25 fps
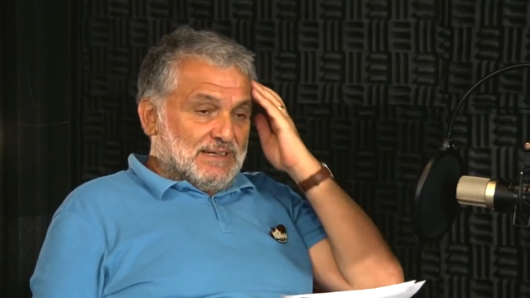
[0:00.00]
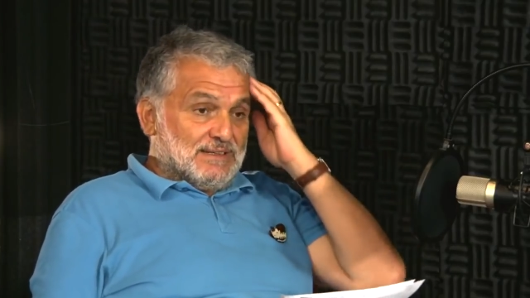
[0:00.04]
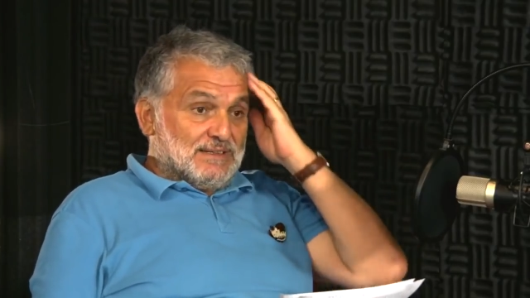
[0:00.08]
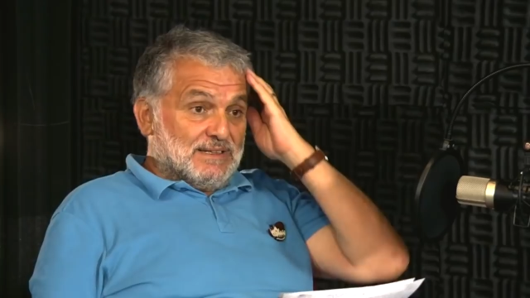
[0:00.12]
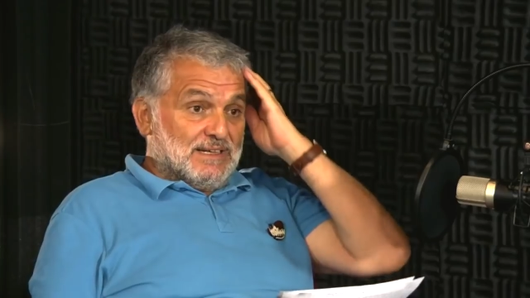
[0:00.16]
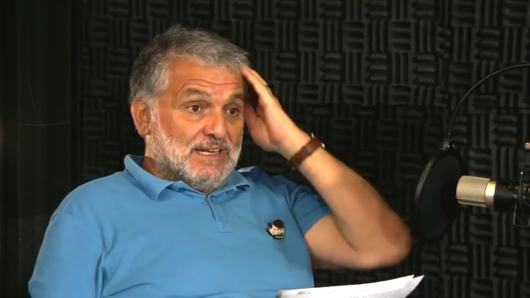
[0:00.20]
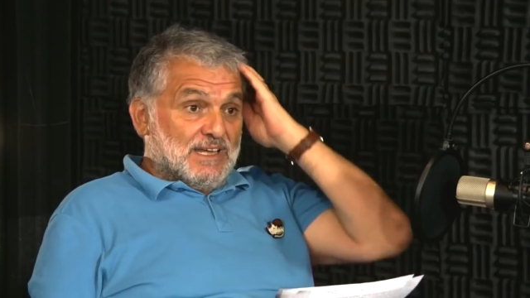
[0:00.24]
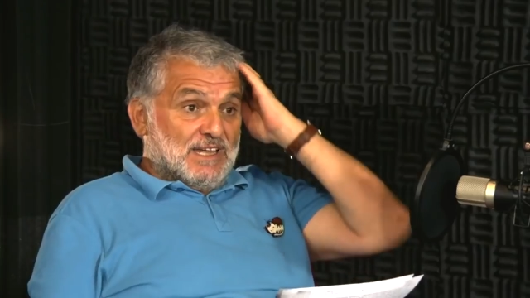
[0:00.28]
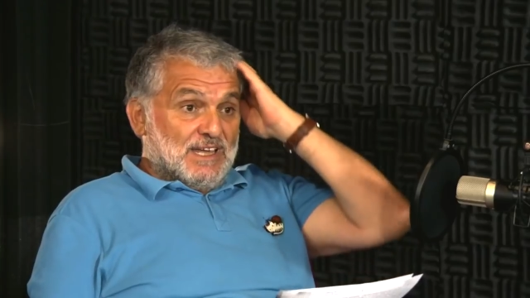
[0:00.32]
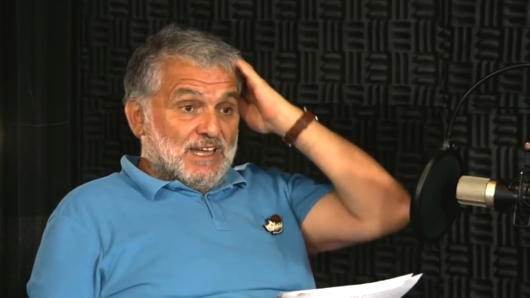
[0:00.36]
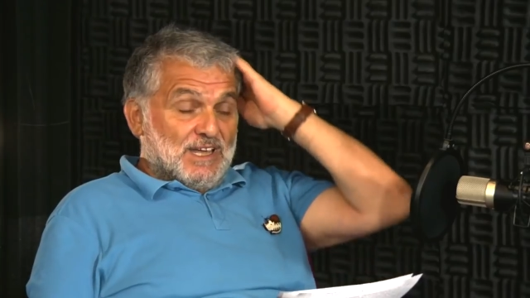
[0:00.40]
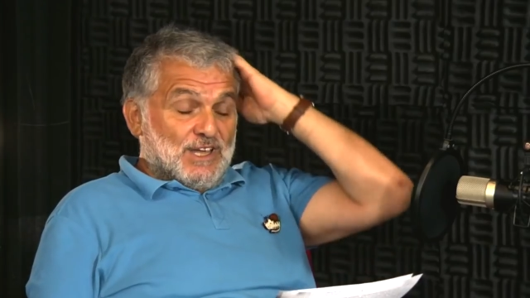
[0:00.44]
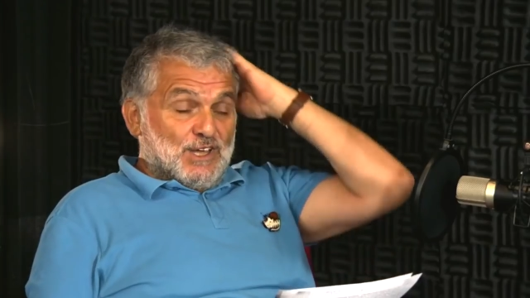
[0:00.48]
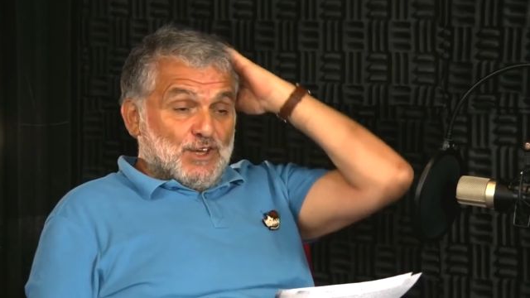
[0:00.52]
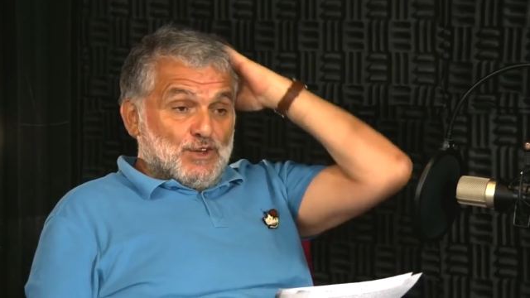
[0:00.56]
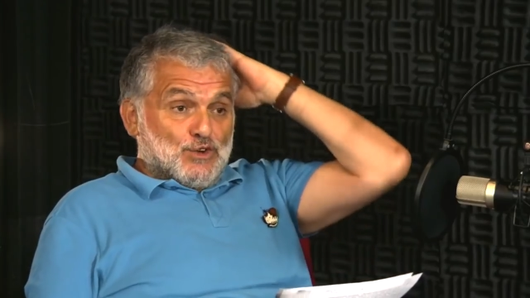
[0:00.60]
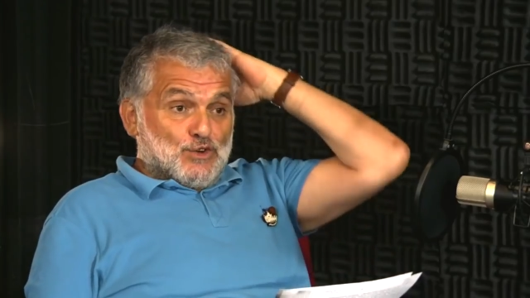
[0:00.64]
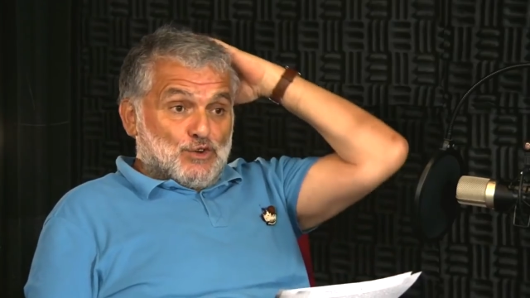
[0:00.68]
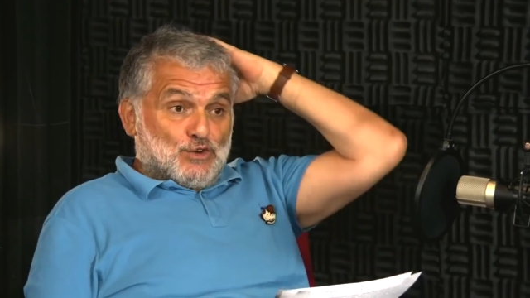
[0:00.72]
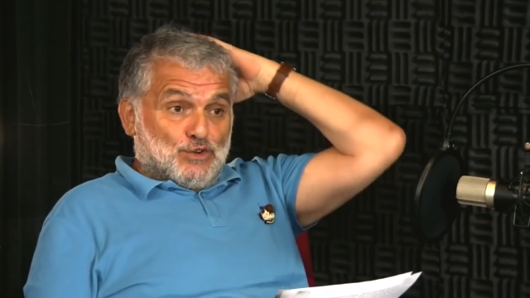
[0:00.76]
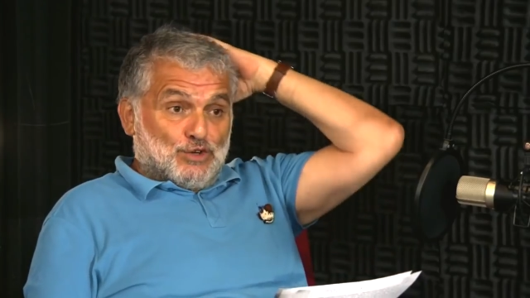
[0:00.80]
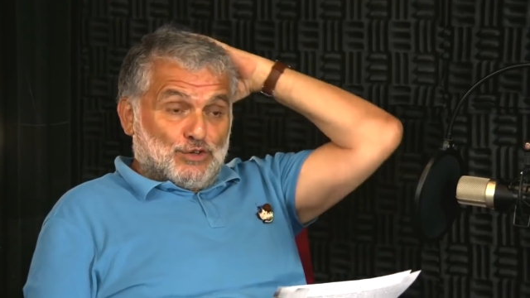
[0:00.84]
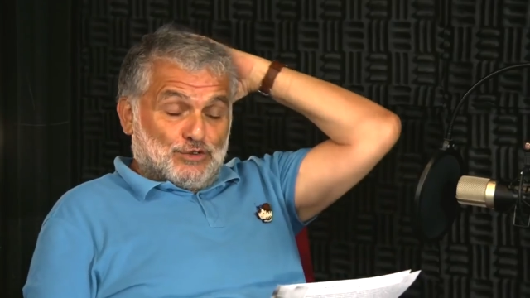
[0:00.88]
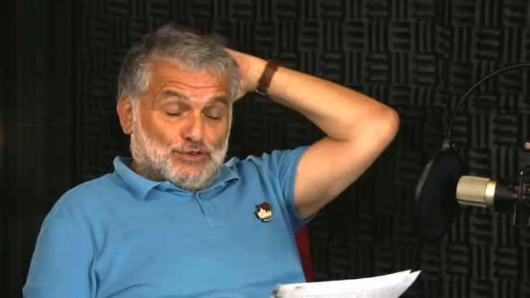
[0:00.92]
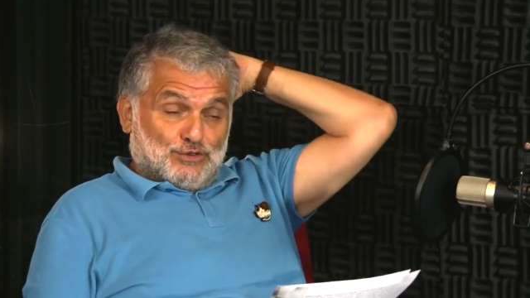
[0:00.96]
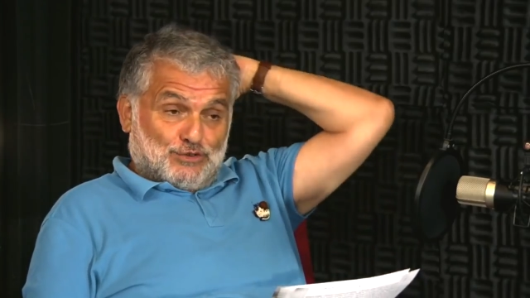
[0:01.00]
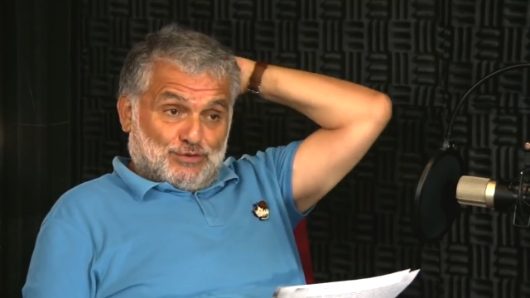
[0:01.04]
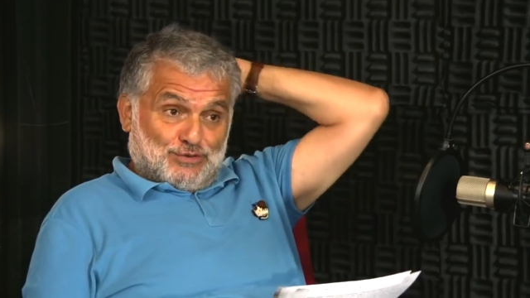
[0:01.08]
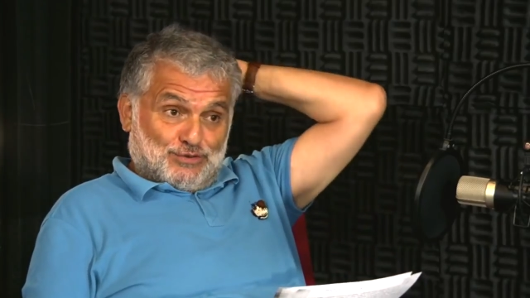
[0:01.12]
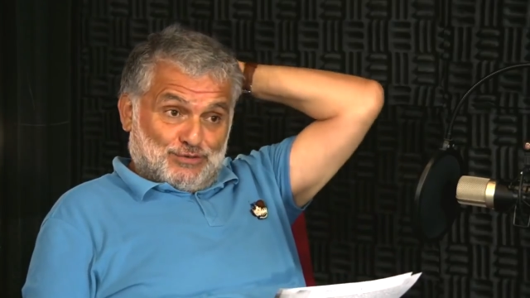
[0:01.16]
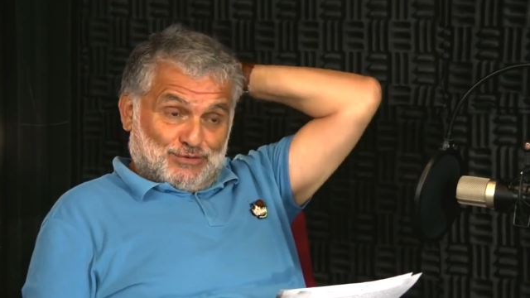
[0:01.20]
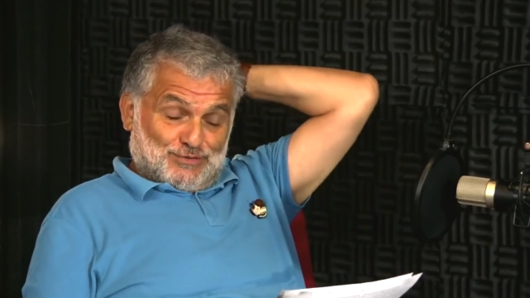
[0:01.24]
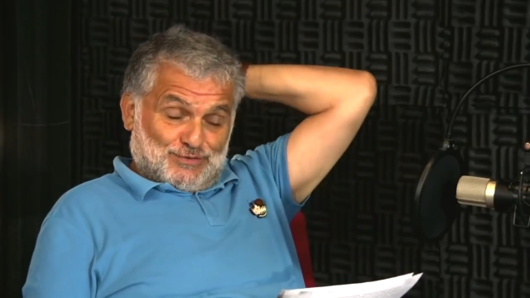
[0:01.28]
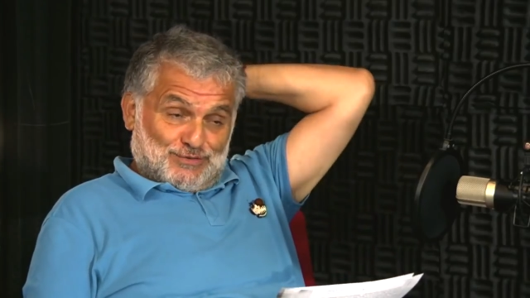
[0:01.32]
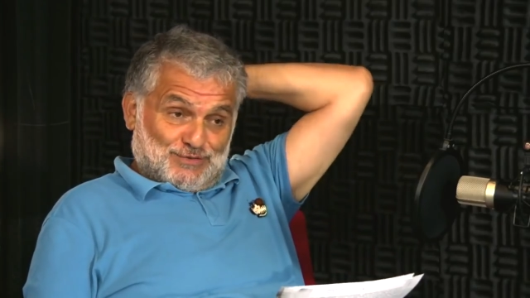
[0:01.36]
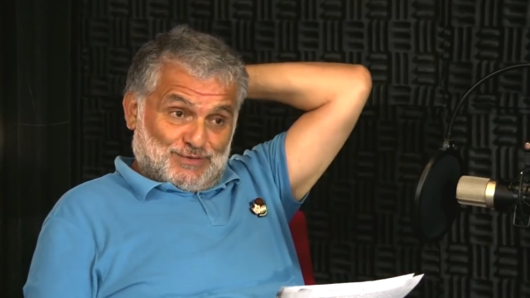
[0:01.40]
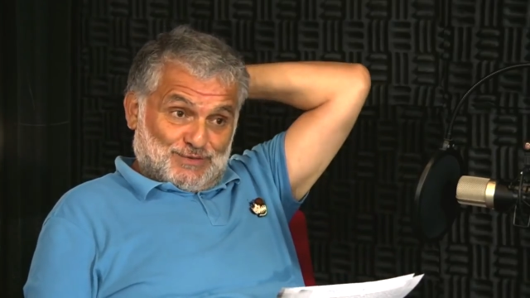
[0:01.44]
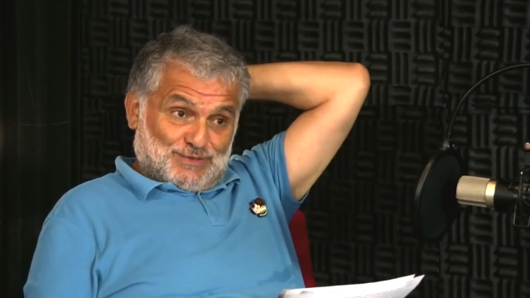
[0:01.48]
var.
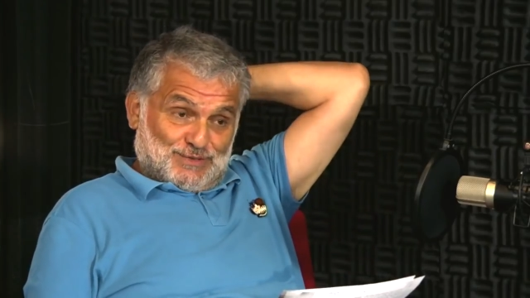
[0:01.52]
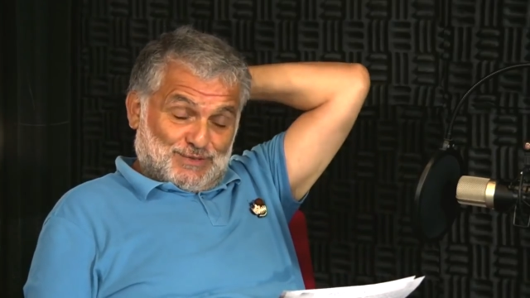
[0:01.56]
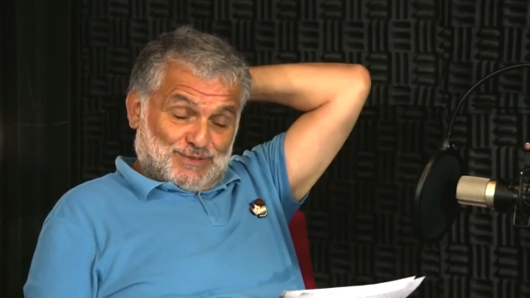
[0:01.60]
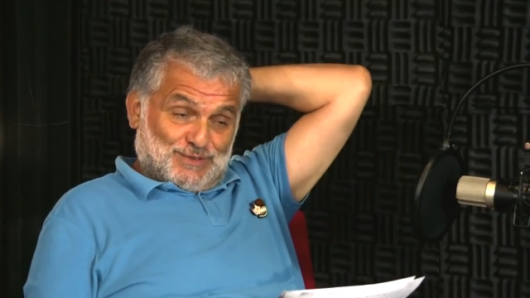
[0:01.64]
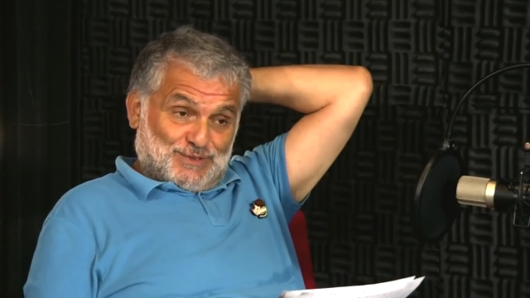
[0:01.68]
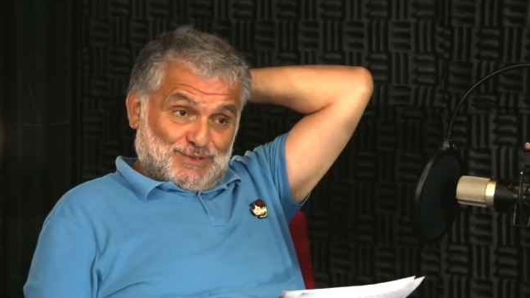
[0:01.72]
Kürt